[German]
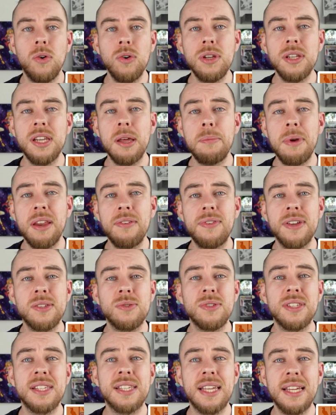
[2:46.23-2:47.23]
Und in der Main Phase
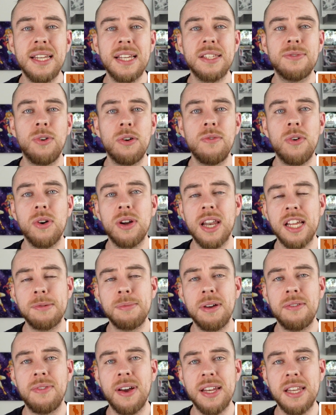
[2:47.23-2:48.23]
unseres Gegners wollen wir auch gleich
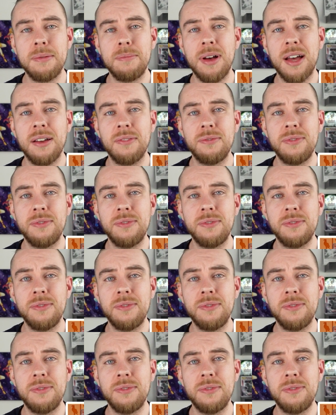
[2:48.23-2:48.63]
mal weitermachen.